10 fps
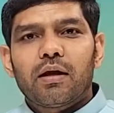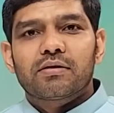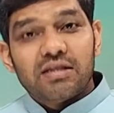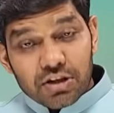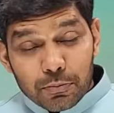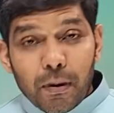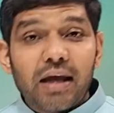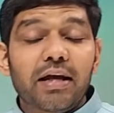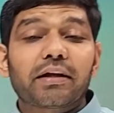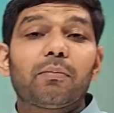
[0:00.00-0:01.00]
सचिन
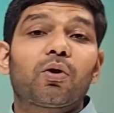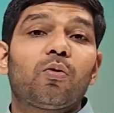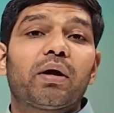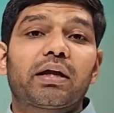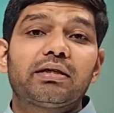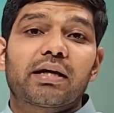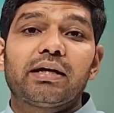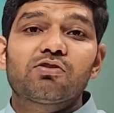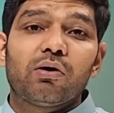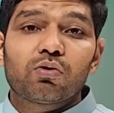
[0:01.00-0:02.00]
पायलट के बरोबर की
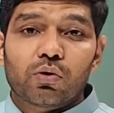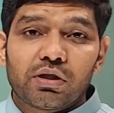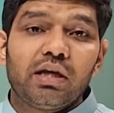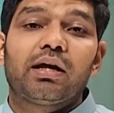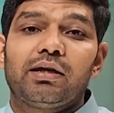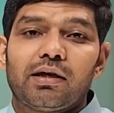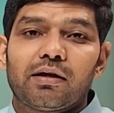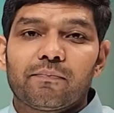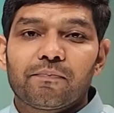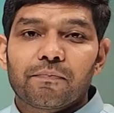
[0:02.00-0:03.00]
जगह जो है उनको दी गई
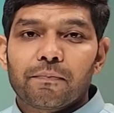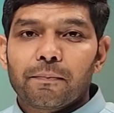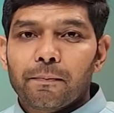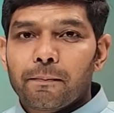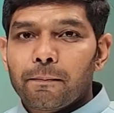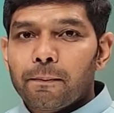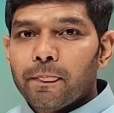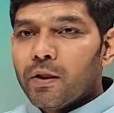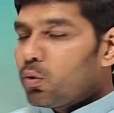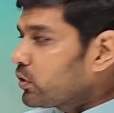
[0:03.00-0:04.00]
है
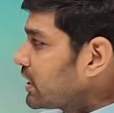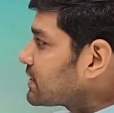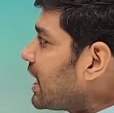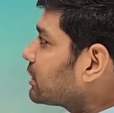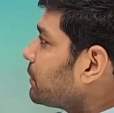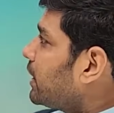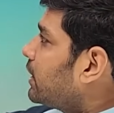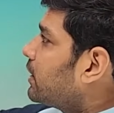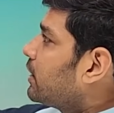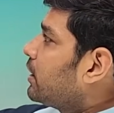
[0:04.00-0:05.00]
उनके साथ
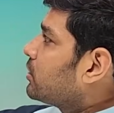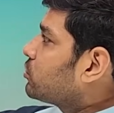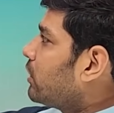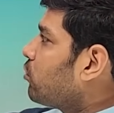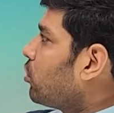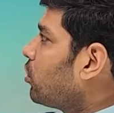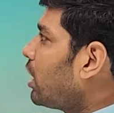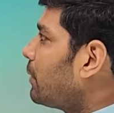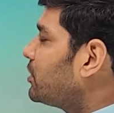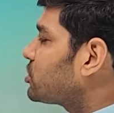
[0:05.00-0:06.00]
में जो है वो
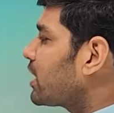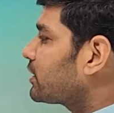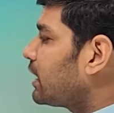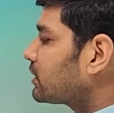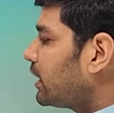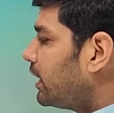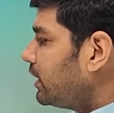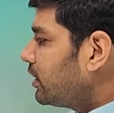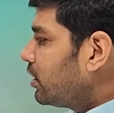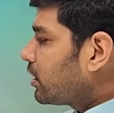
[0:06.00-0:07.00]
अभिषेक दत्त
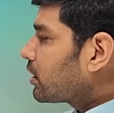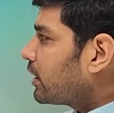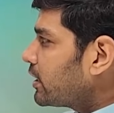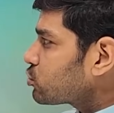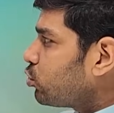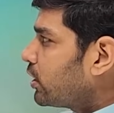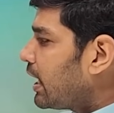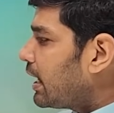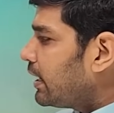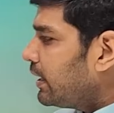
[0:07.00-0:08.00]
हैं गणेश
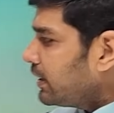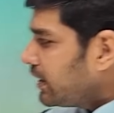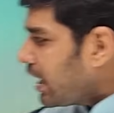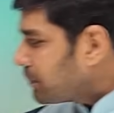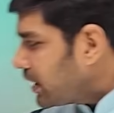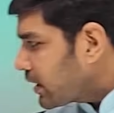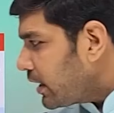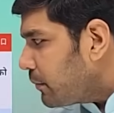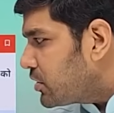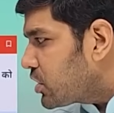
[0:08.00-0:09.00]
घोडियाल हैं ये आप देख
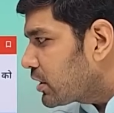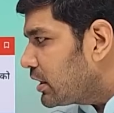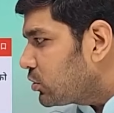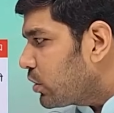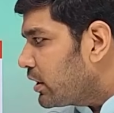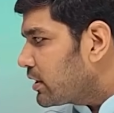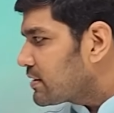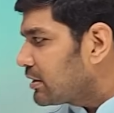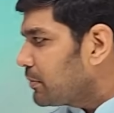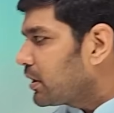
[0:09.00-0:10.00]
रहे हैं अभिषेक दत्त और इनके
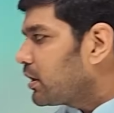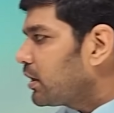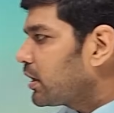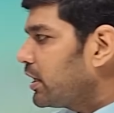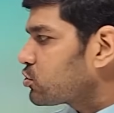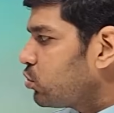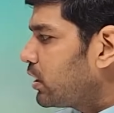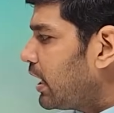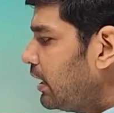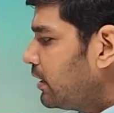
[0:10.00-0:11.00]
साथ में गणेश
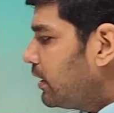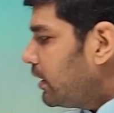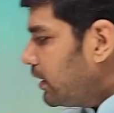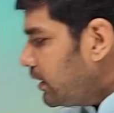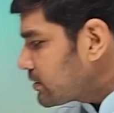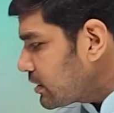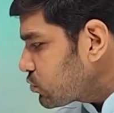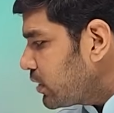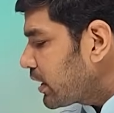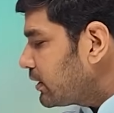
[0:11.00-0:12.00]
घोडियाल इस
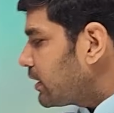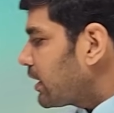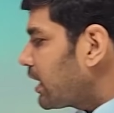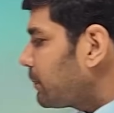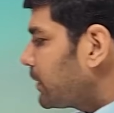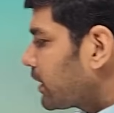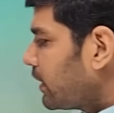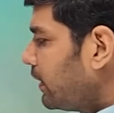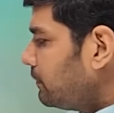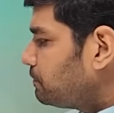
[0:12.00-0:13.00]
तस्वीर के अंदर अगर आप देखेंगे